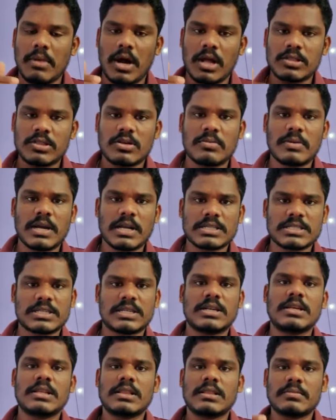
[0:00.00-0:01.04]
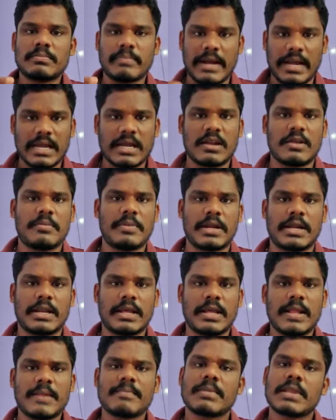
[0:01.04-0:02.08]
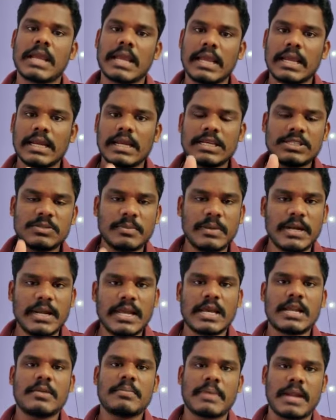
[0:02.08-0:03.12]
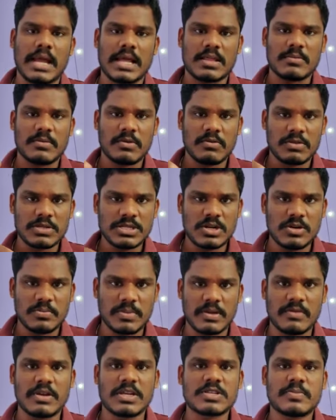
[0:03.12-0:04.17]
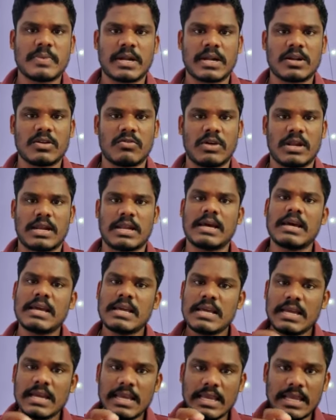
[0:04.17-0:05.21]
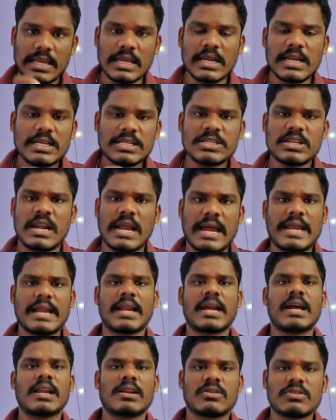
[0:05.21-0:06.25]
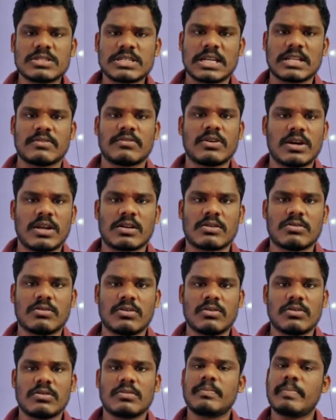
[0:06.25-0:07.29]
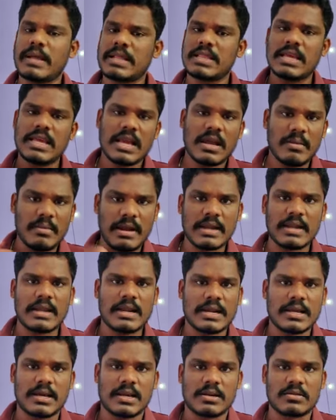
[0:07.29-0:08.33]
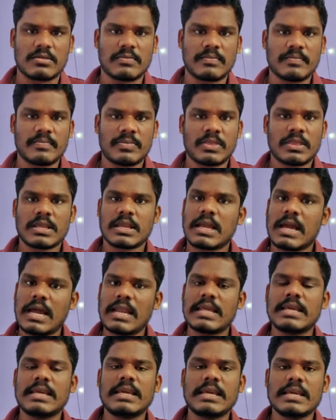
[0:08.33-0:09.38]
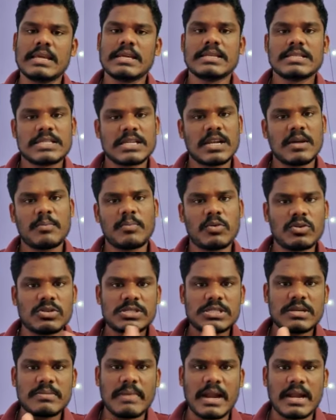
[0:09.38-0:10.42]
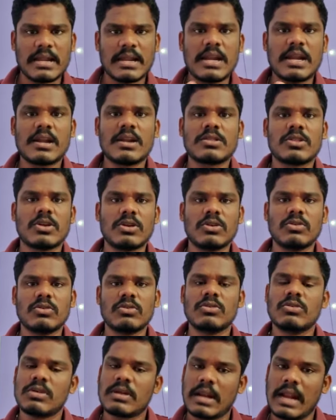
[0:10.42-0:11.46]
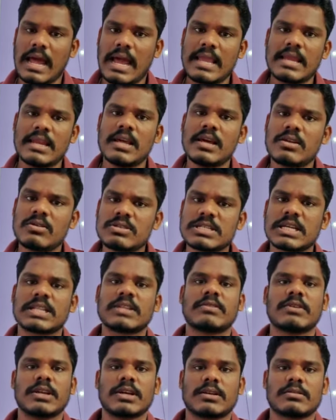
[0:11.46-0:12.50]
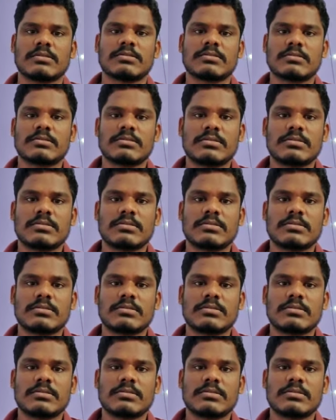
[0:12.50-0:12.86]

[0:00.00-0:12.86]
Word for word: మాతృభాషని పక్కన పెట్టి ఇంగ్లీష్ మీడియాన్ని ప్రాథమిక విద్యలో ప్రవేశపెట్టడం వలన ఇంగ్లీష్ రాయగలరు చదవగలరు పెద్దయ్యాక మాట్లాడగలరు కానీ చిన్నప్పటి నుంచి మాట్లాడిన తెలుగు రాయలేరు చదవలేరు